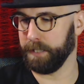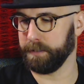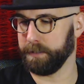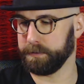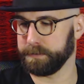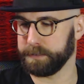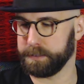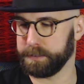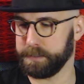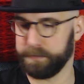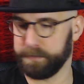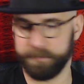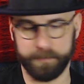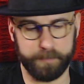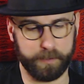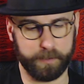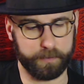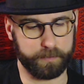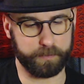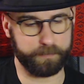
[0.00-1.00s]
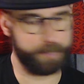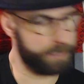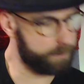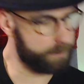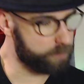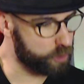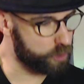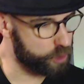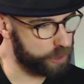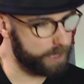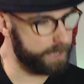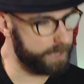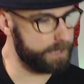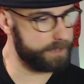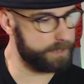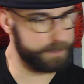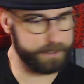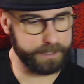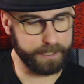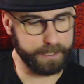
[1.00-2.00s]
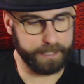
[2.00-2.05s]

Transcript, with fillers: Und ich will mir auch noch welche bestellen,